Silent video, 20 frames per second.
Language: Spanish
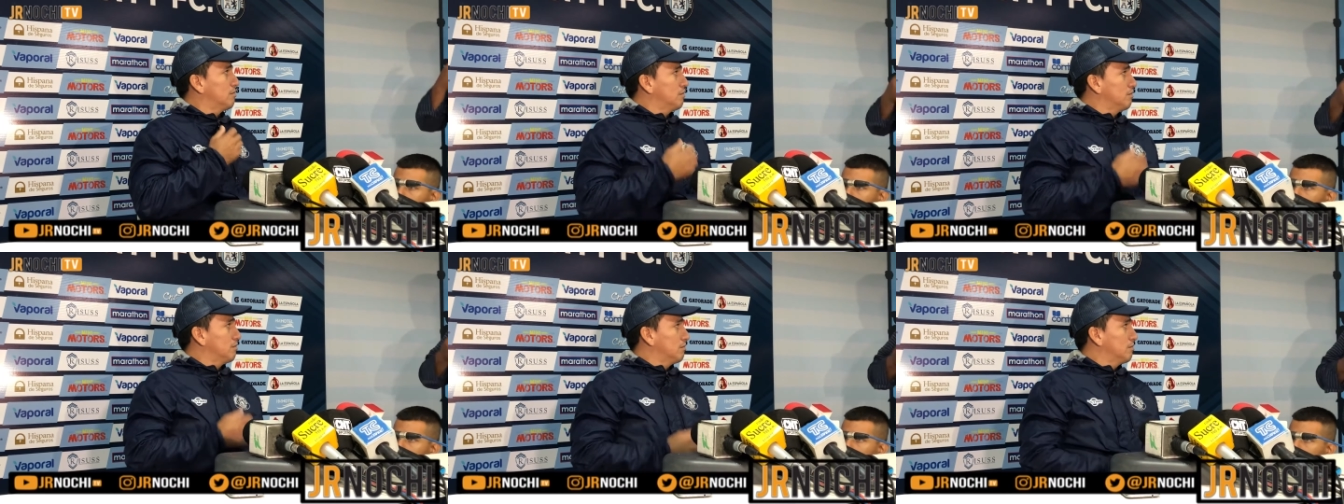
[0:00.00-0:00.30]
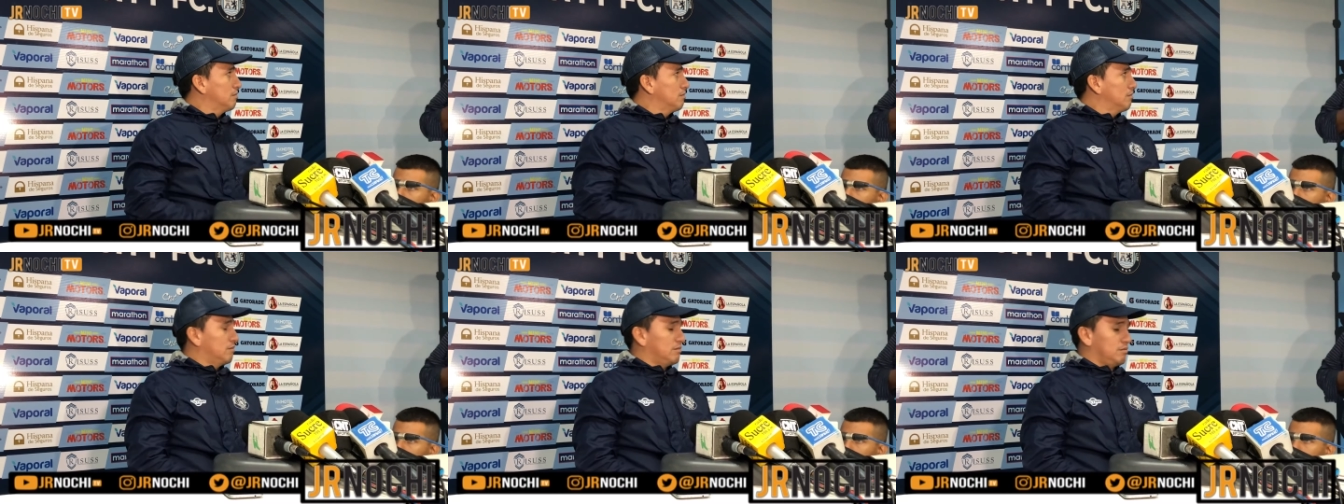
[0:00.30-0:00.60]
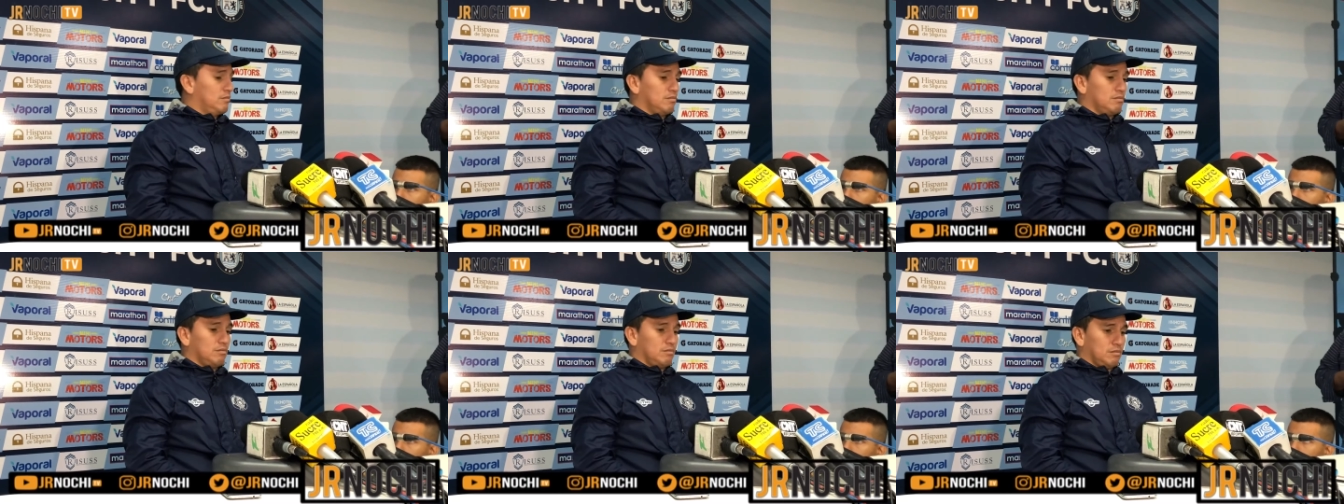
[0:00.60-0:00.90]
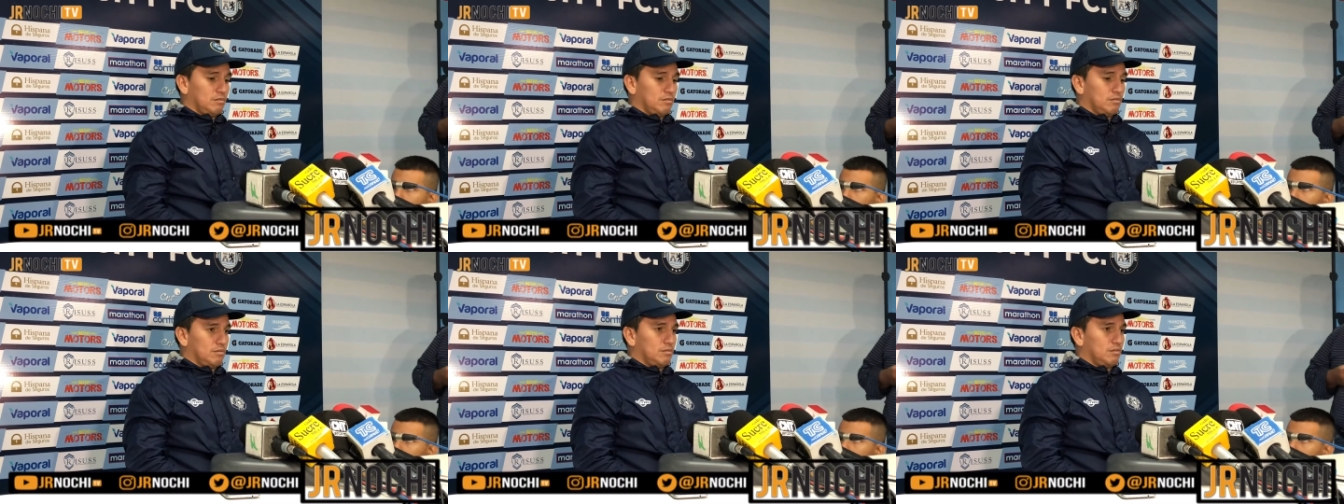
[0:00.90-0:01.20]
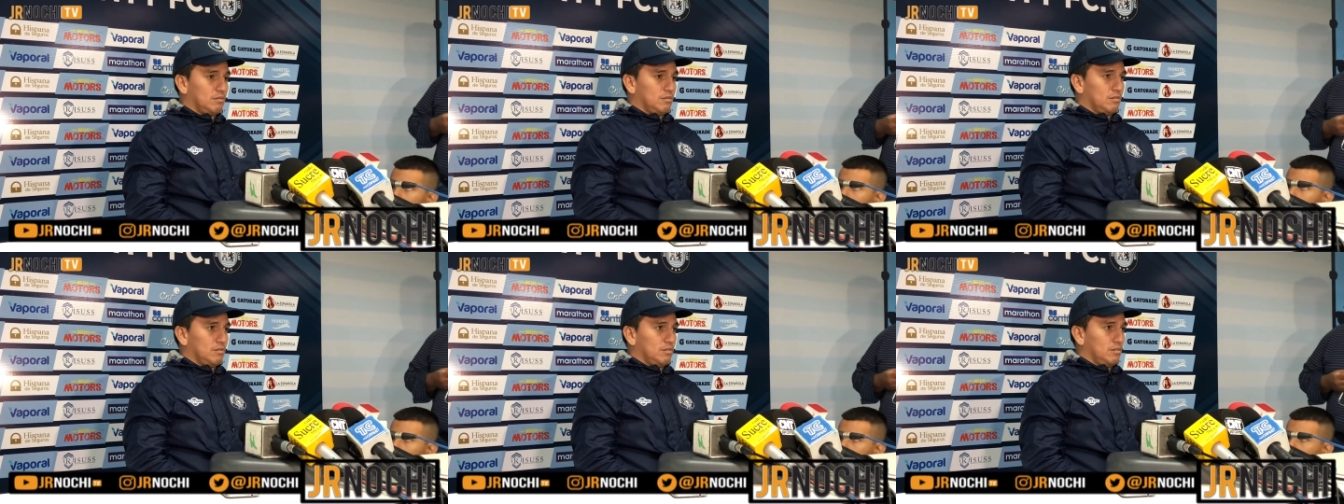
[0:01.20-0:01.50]
a los jueces del partido del día
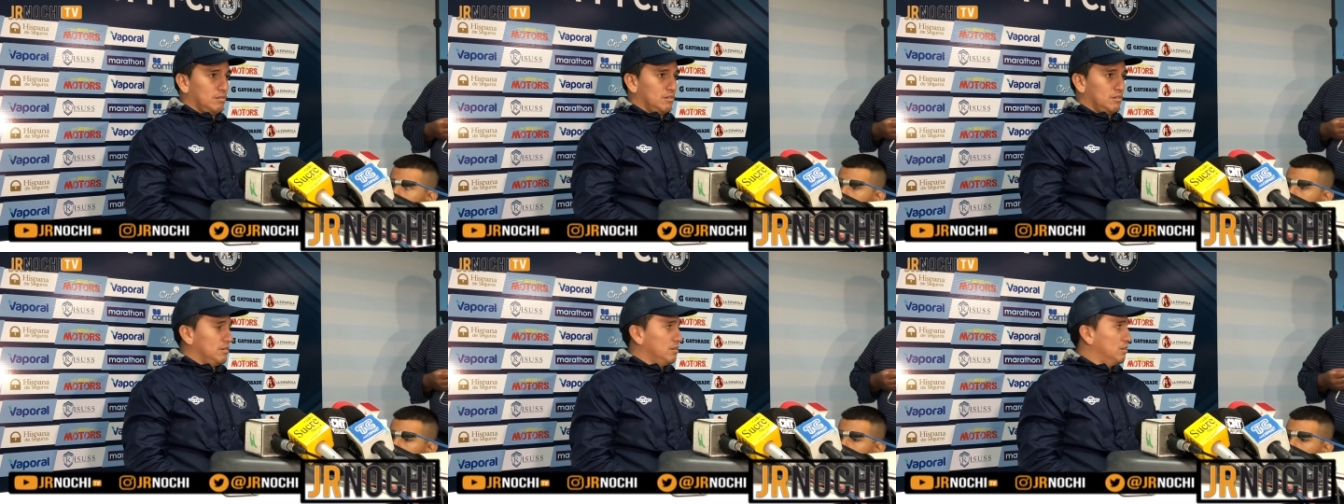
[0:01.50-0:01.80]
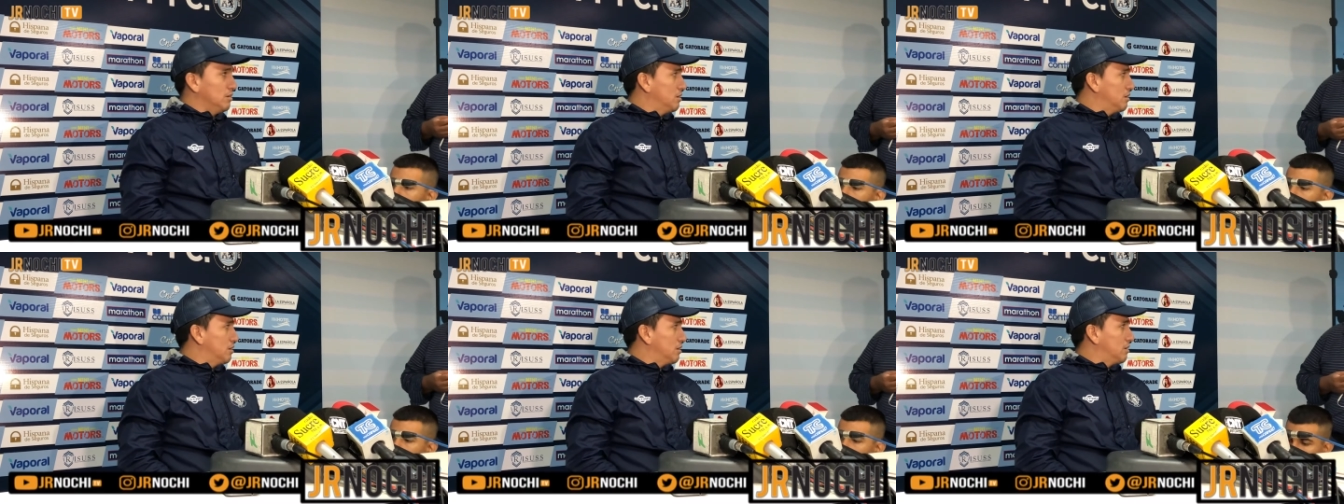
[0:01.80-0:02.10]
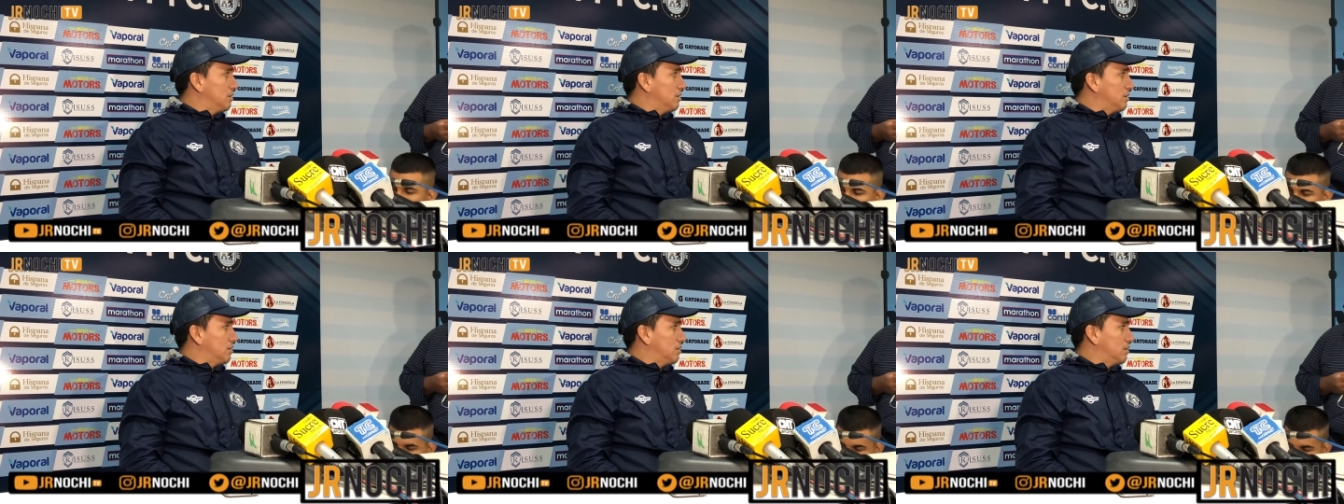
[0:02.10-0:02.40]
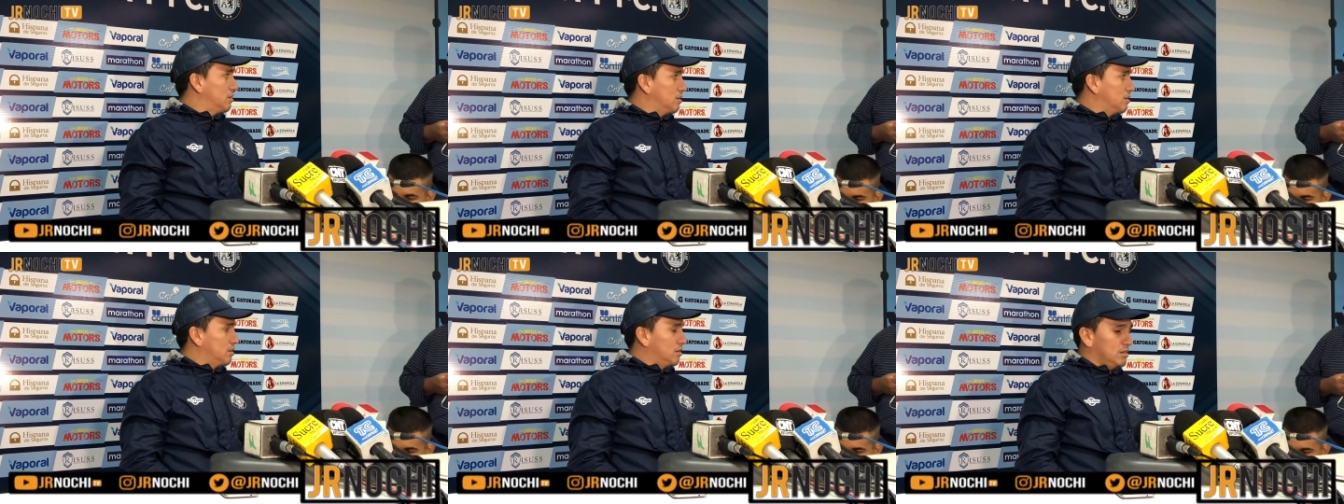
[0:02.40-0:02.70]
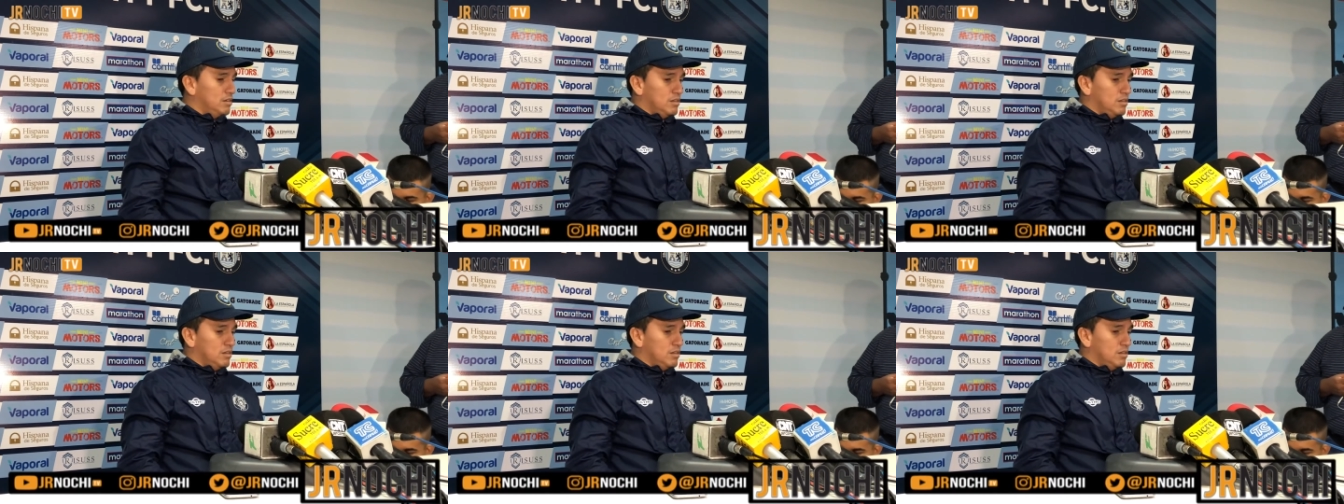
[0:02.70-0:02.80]
domingo. ¿Cuál es su punto de vista?